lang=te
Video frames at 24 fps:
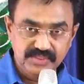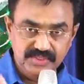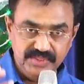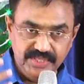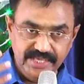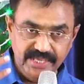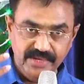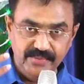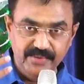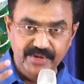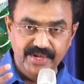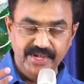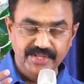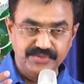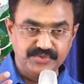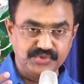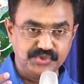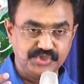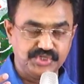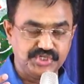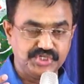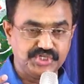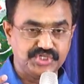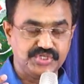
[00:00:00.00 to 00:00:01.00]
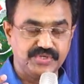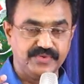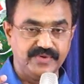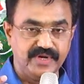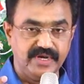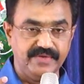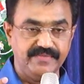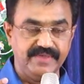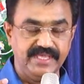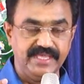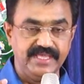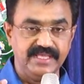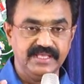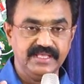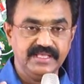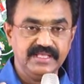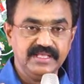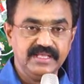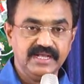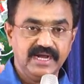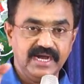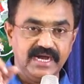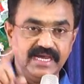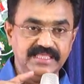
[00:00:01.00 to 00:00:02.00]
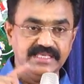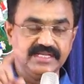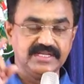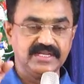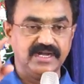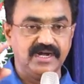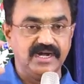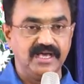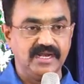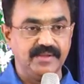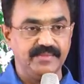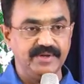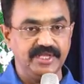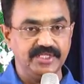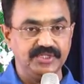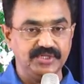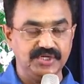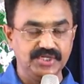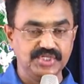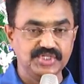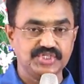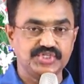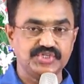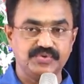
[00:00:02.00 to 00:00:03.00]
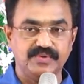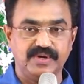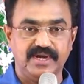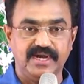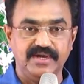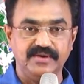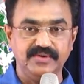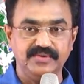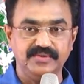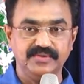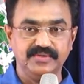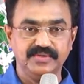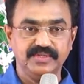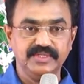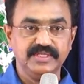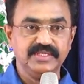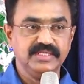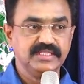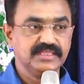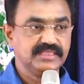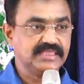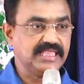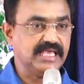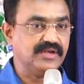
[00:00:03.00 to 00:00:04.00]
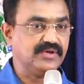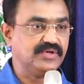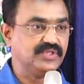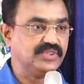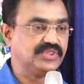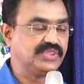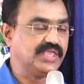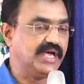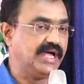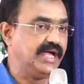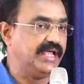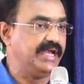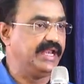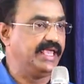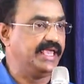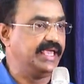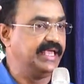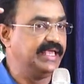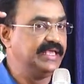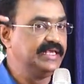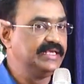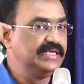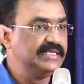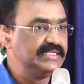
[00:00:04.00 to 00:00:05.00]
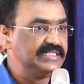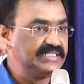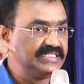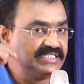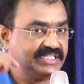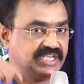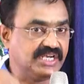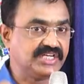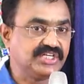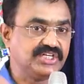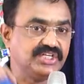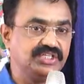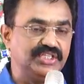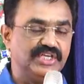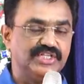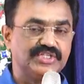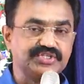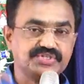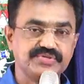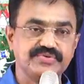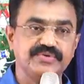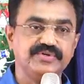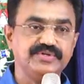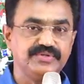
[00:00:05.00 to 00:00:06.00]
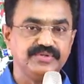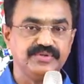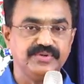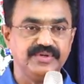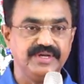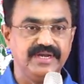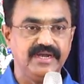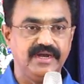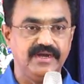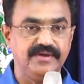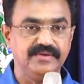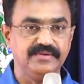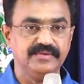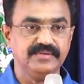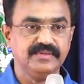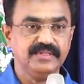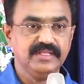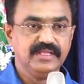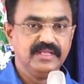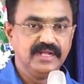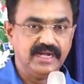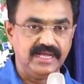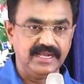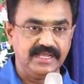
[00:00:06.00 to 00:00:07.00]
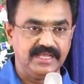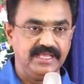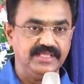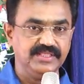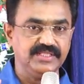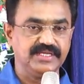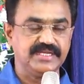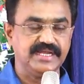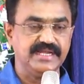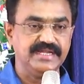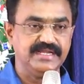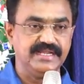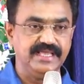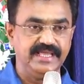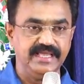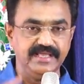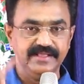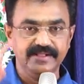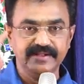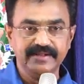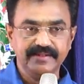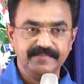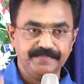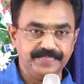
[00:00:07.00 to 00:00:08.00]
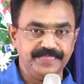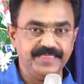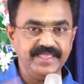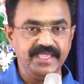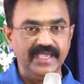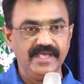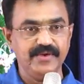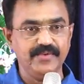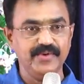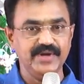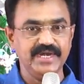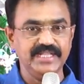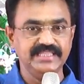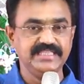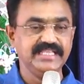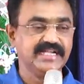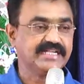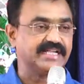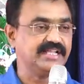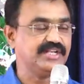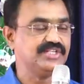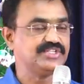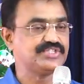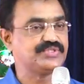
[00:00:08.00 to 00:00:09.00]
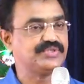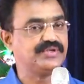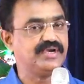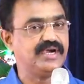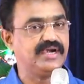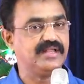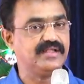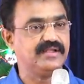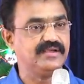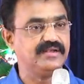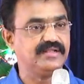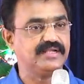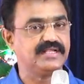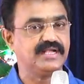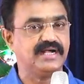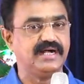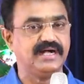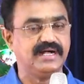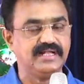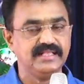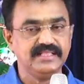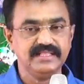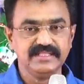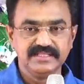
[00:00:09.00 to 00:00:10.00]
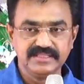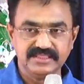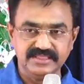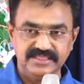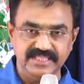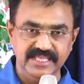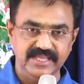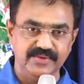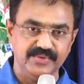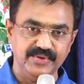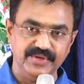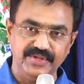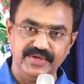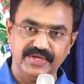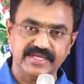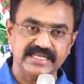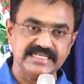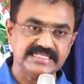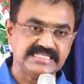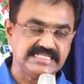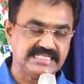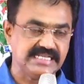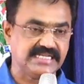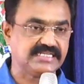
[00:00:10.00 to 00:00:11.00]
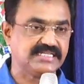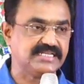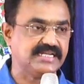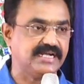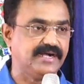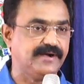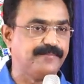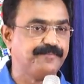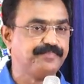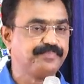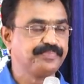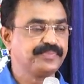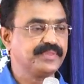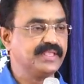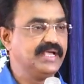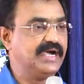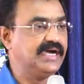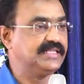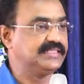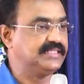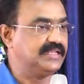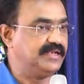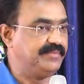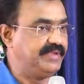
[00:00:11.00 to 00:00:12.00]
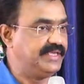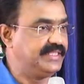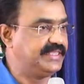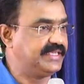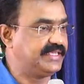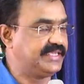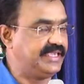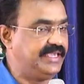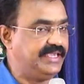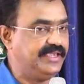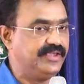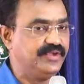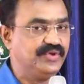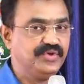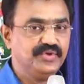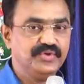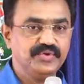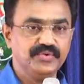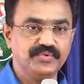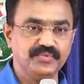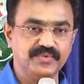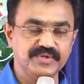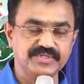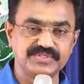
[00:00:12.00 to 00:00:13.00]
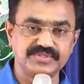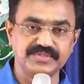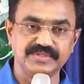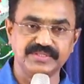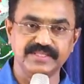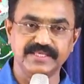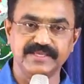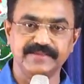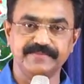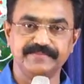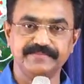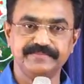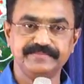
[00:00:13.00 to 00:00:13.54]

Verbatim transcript: దేవుడిని సూచిస్తూ ఉన్నవి అధికారం ఎదిరించువాడు తనకు తానే శిక్ష తెచ్చుకుంటూ ఉన్నాడు అనగా ఎందుకంటే దేవుణ్ణి ధిక్కరిస్తున్నాడు గనుక దేవుని యొక్క శిక్ష అతని మీదకి వస్తుంది